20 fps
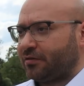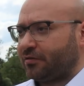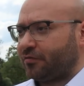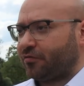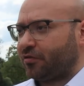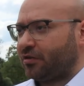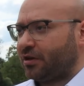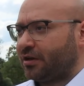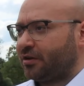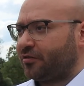
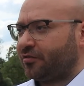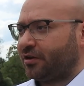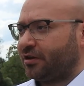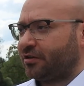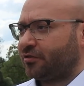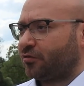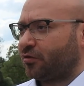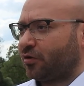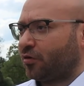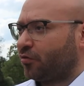von
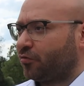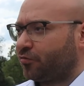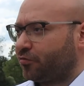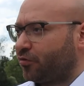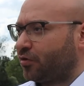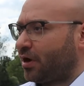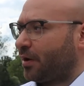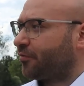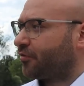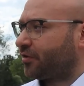Landesseite oder
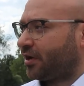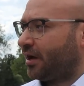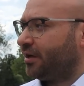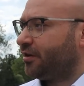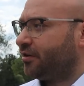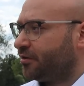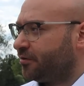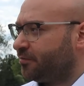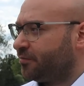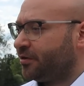irgendwo gab es
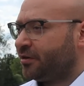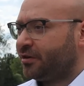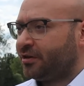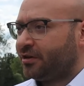keine